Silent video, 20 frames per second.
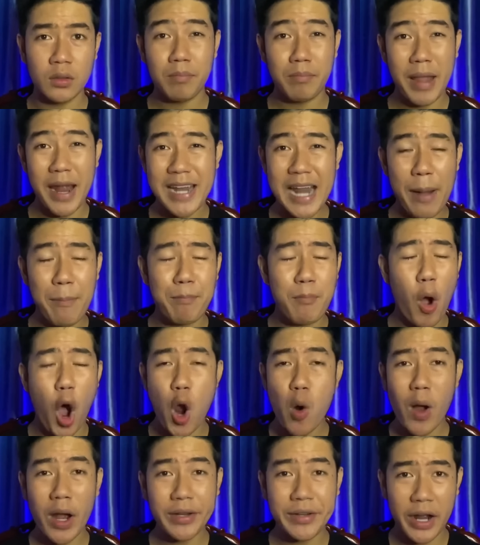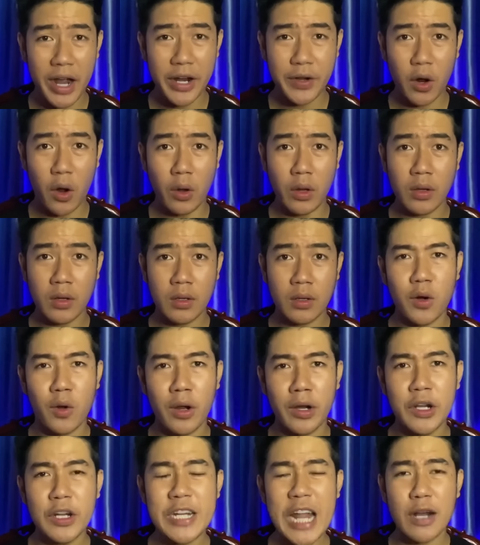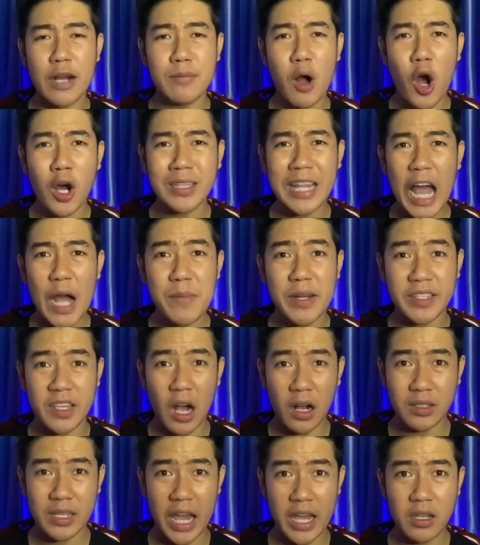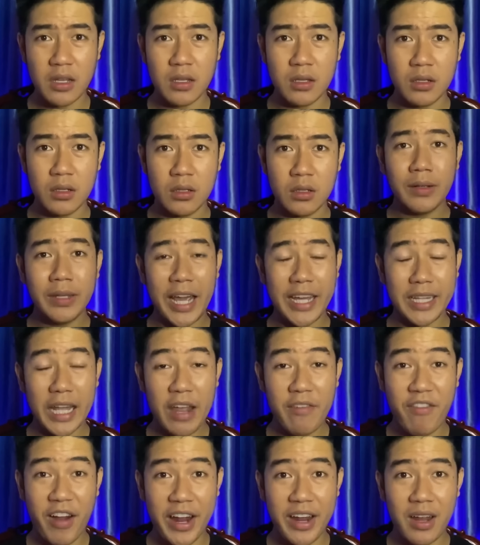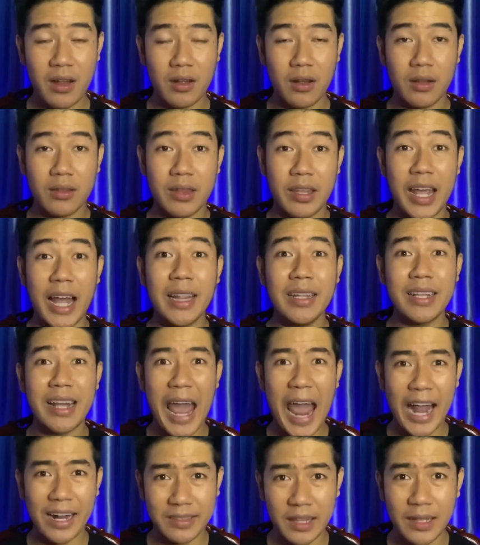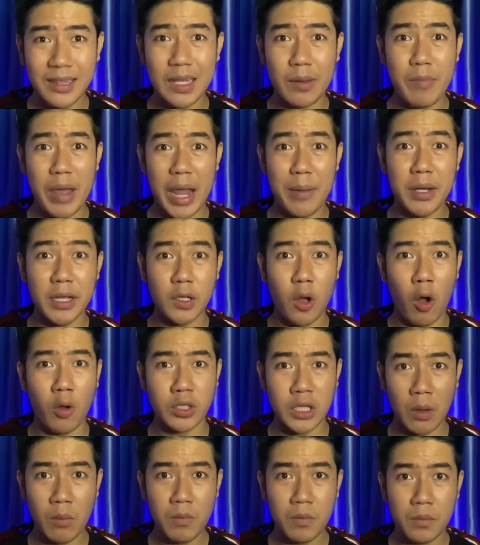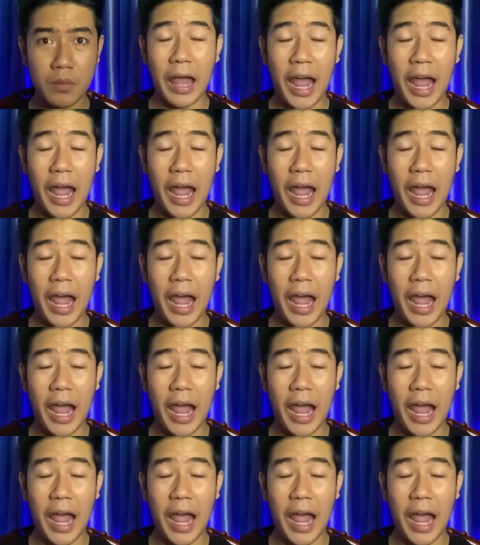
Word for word: Mẹ nằm mỏi quá trời rồi Rồi đứa bó tao mà chật vậy Nghe thấy vậy á, thì anh càng tin là mẹ mình còn sống.